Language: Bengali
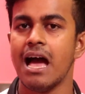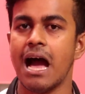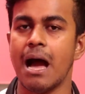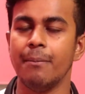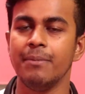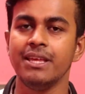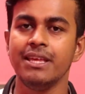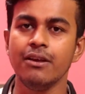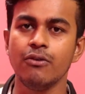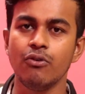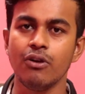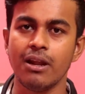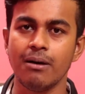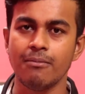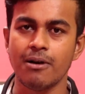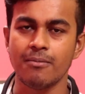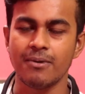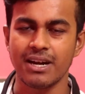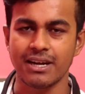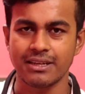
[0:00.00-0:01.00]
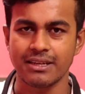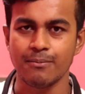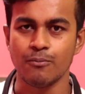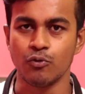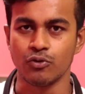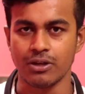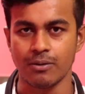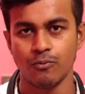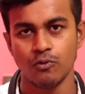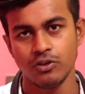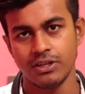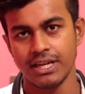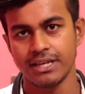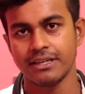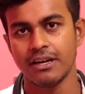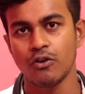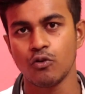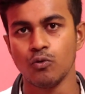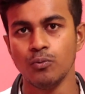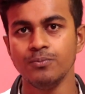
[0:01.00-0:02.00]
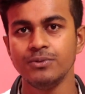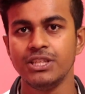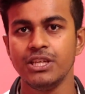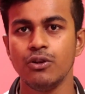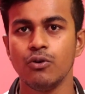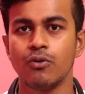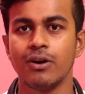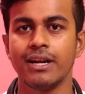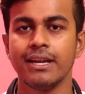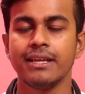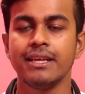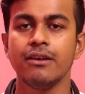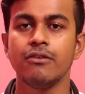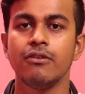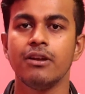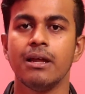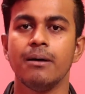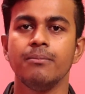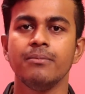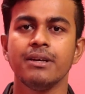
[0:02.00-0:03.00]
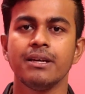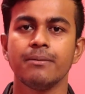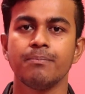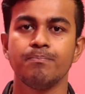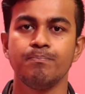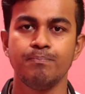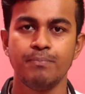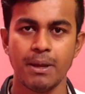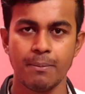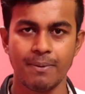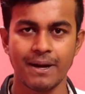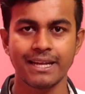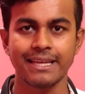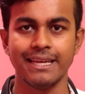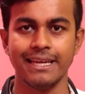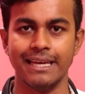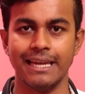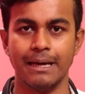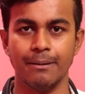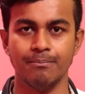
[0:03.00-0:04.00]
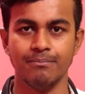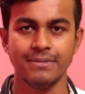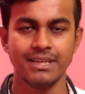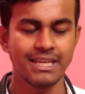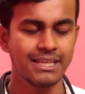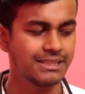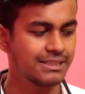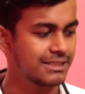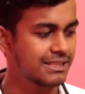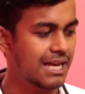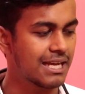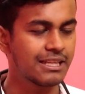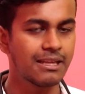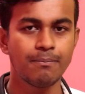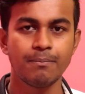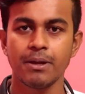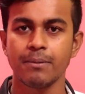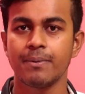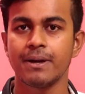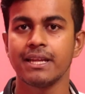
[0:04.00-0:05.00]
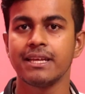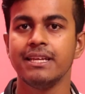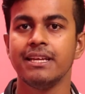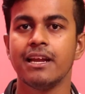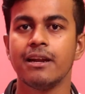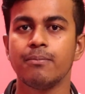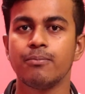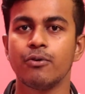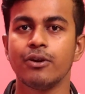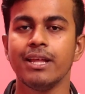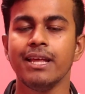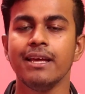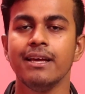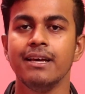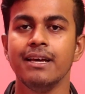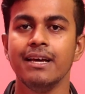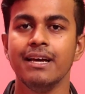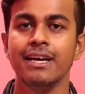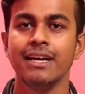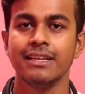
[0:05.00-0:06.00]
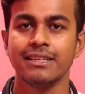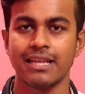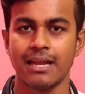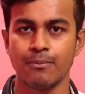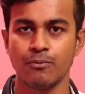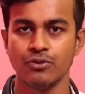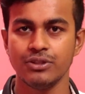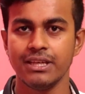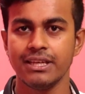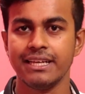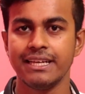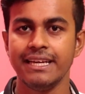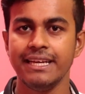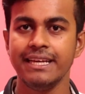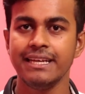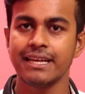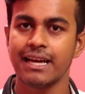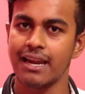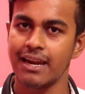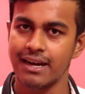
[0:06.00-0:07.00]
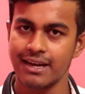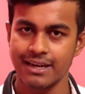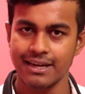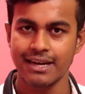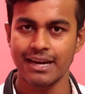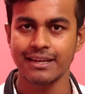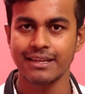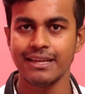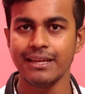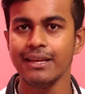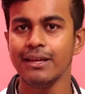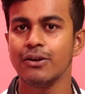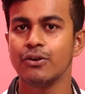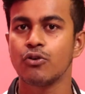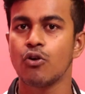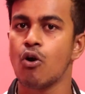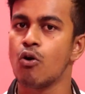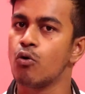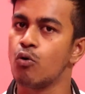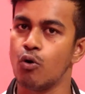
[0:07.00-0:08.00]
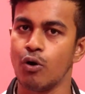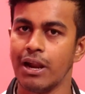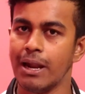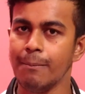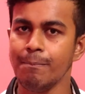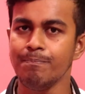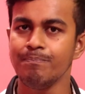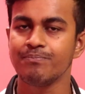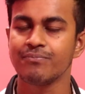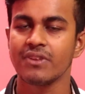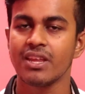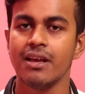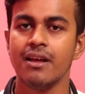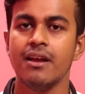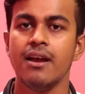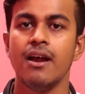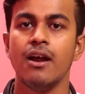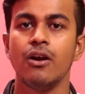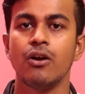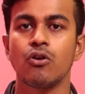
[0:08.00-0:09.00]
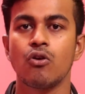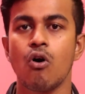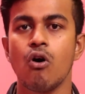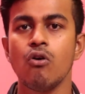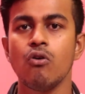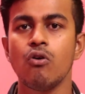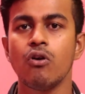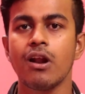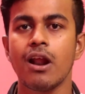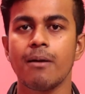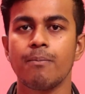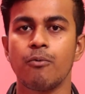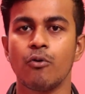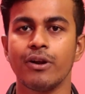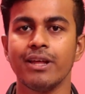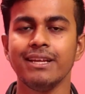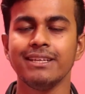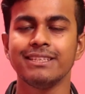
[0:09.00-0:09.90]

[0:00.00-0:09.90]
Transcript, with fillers: আমি কি করলাম আমার একটা মোটামুটি একটা রুম ছিল ওখানে কি করলাম পেপার কিনলাম ঠিক আছে সাদা পেপার কেনার পরে তার মধ্যে গ্রিন কালারের আর কি রং করলাম রং করার পরে